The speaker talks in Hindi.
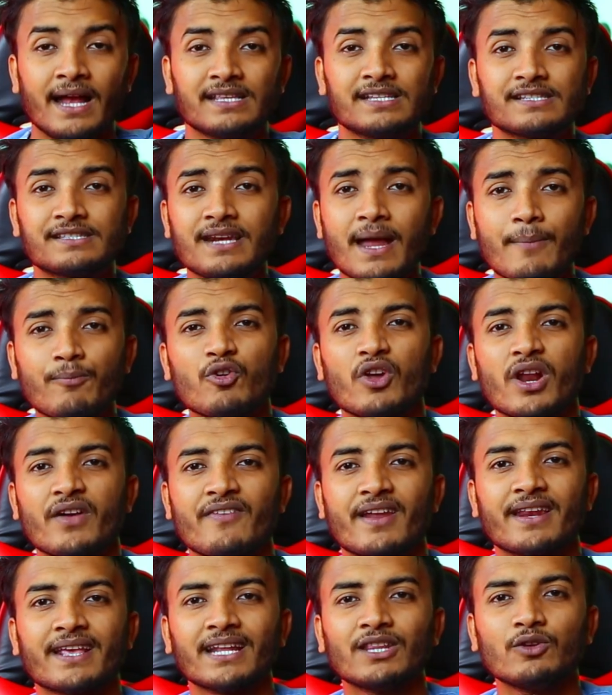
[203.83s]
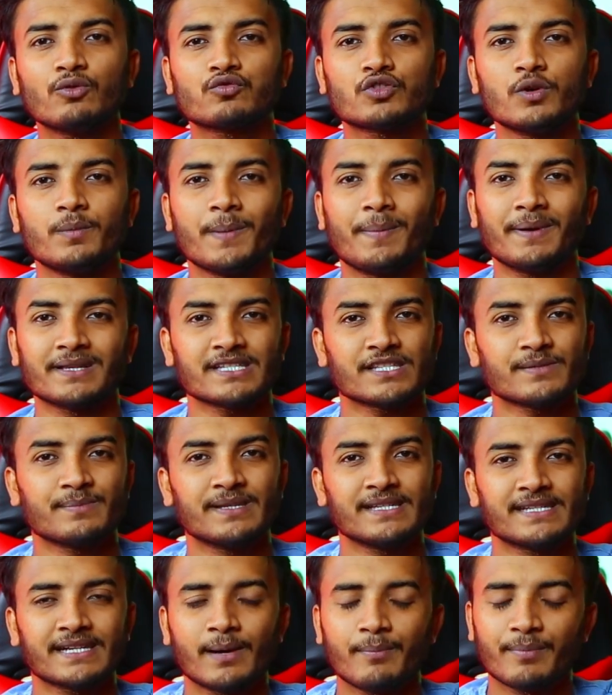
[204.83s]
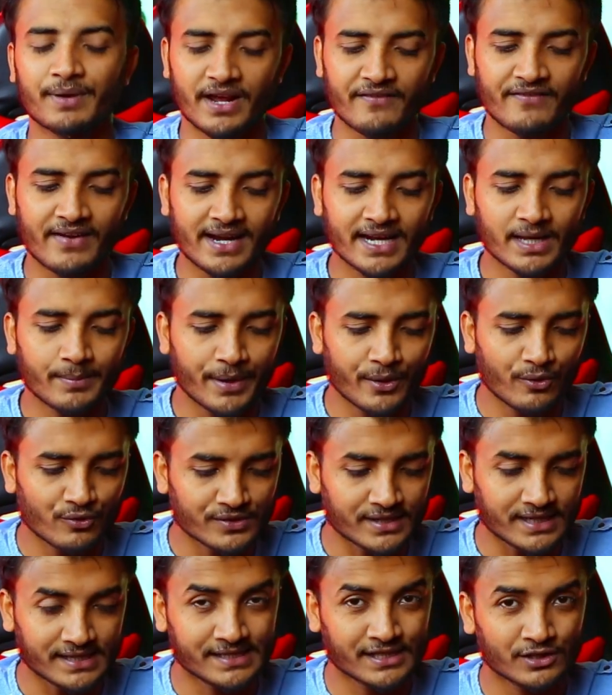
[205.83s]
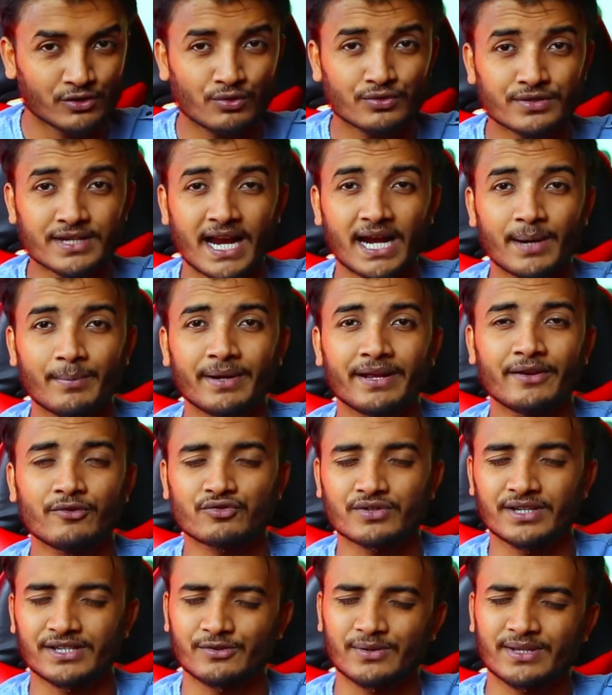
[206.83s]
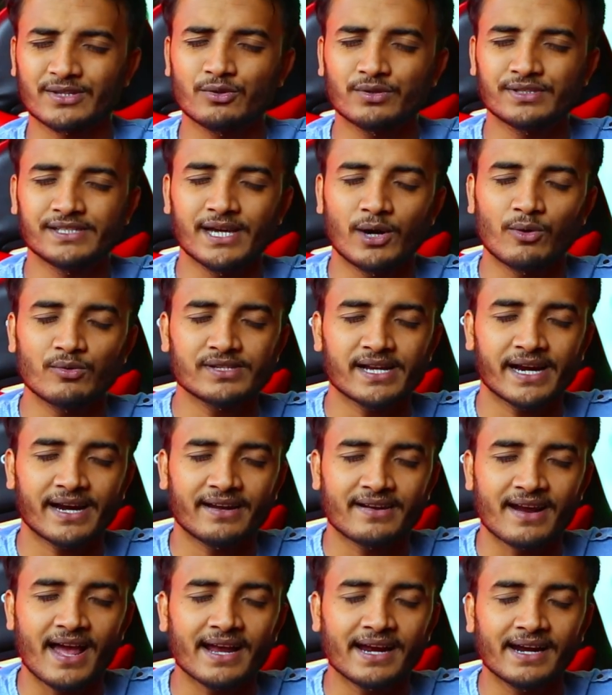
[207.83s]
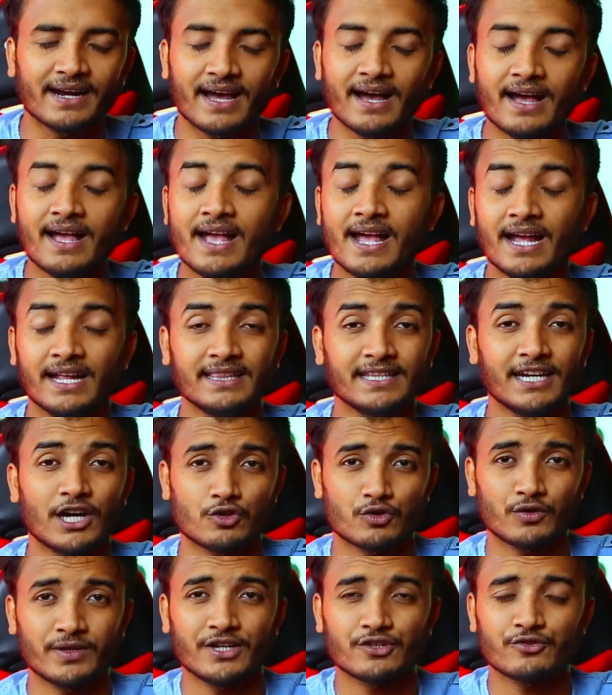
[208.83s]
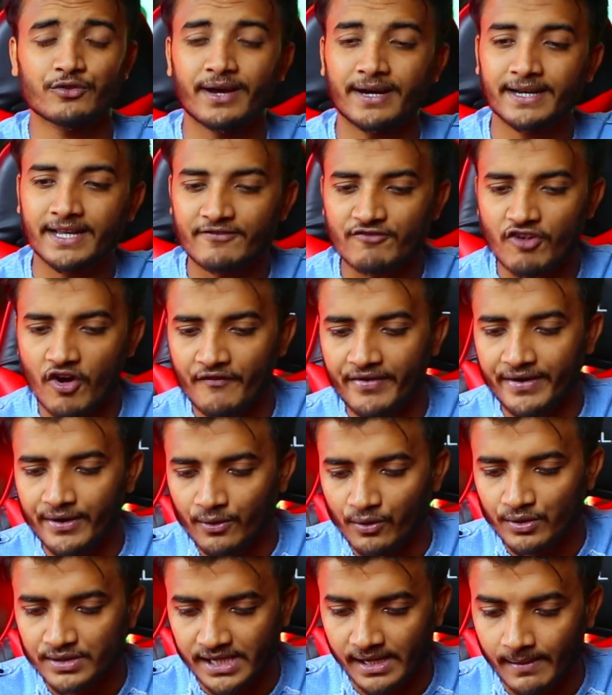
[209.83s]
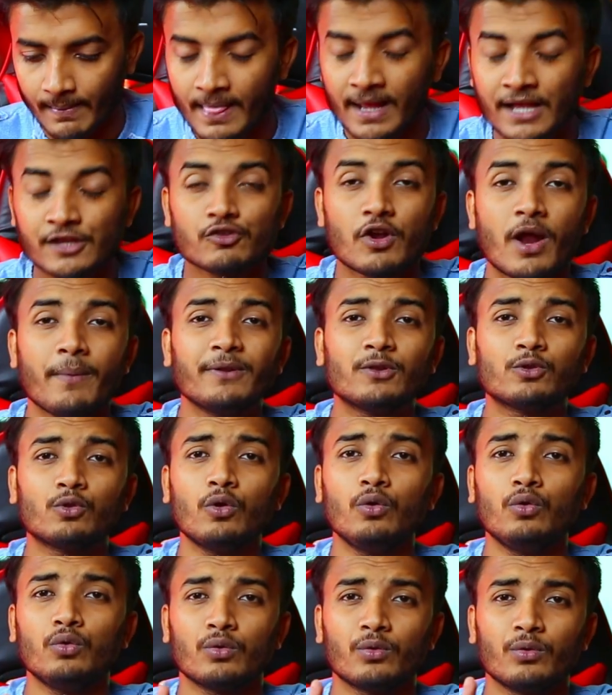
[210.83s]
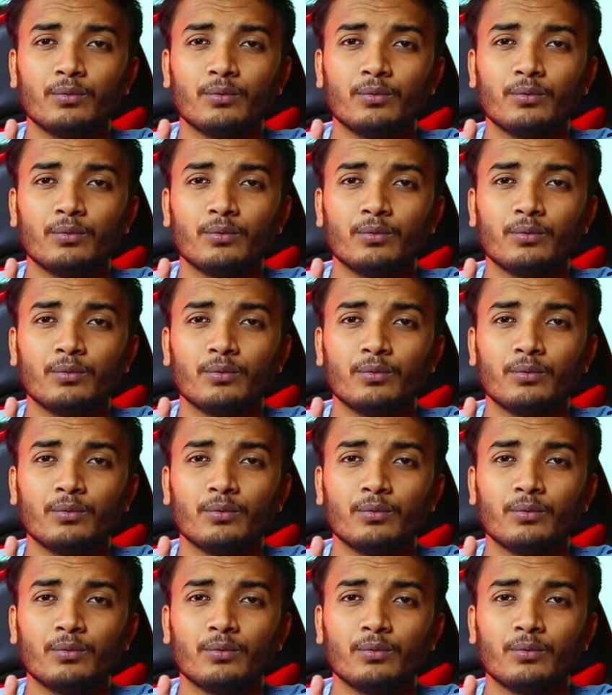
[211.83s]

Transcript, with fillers: एंड जिसने आपको रेफर किया था उसको भी पचास मिल जाएगा रेफर लिंक भी यूज़ कर सकते हो साइनअप भी यूज़ कर सकते हो इसको जरूर जाकर ट्राई करना डेढ़ सौ डेढ़ सौ करके प्रॉफिट हो जाएगा चलो अभी दो